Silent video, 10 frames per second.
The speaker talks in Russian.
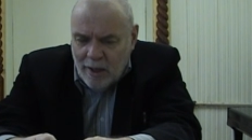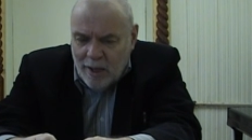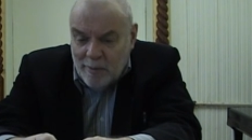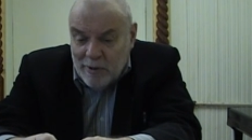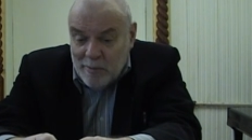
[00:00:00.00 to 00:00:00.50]

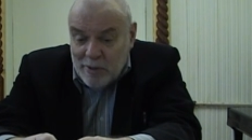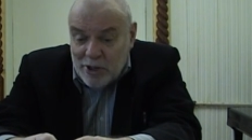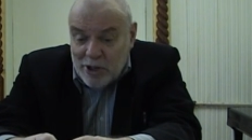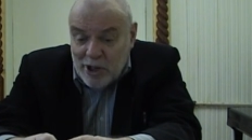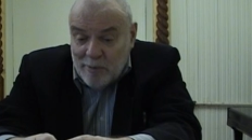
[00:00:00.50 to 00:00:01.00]
И поэтому
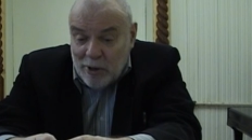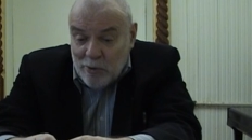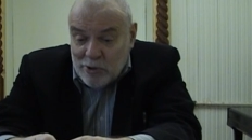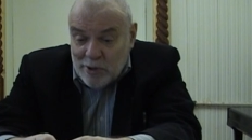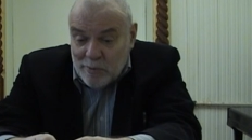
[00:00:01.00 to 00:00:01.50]
отношение к
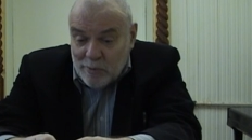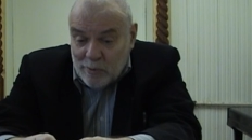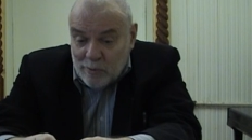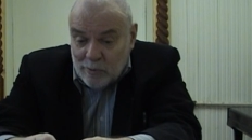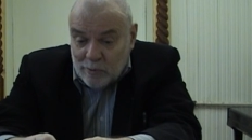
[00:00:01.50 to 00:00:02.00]
парадоксам
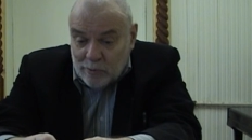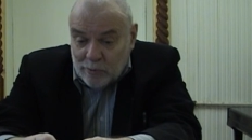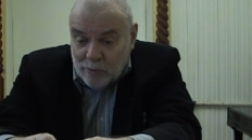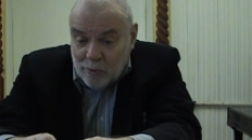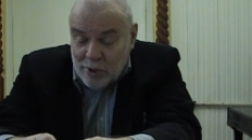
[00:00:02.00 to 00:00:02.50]

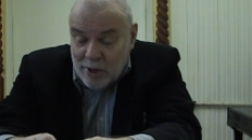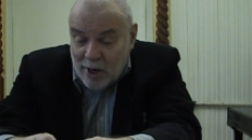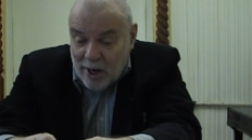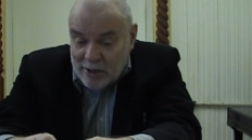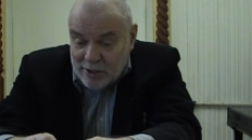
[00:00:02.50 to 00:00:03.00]
у людей
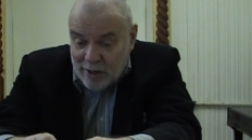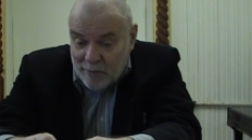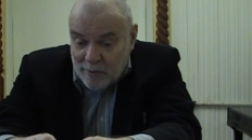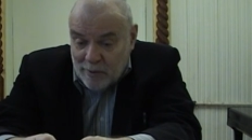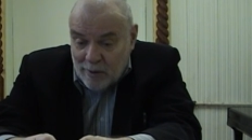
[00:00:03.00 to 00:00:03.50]
разное.
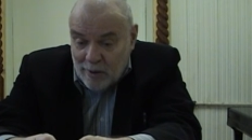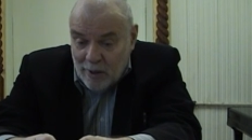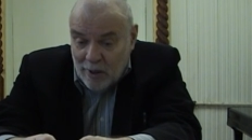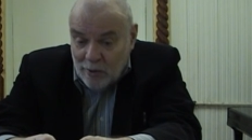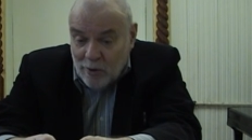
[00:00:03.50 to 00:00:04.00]

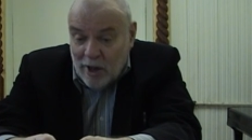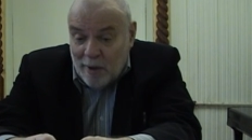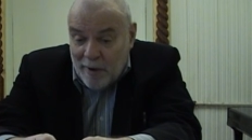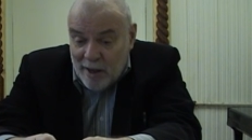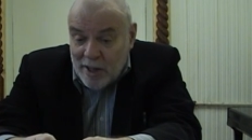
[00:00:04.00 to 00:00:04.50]
Но,
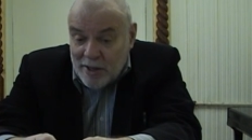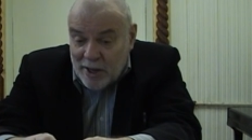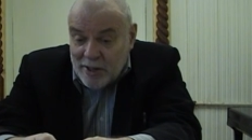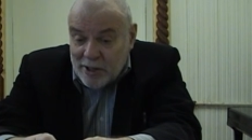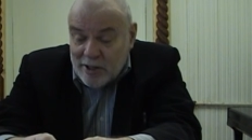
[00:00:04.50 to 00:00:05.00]
как правило, одни
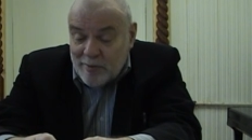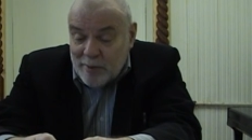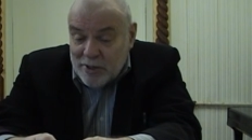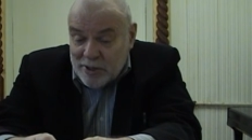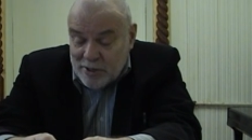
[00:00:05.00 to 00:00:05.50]
хотят
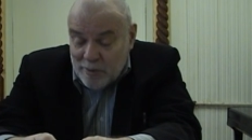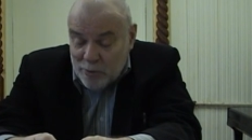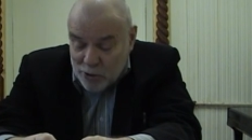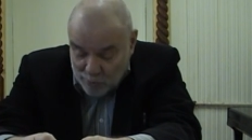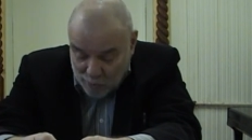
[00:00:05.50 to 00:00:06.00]
освободиться.
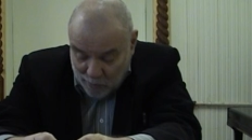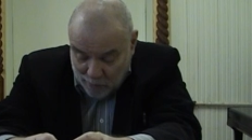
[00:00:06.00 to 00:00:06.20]
Почему?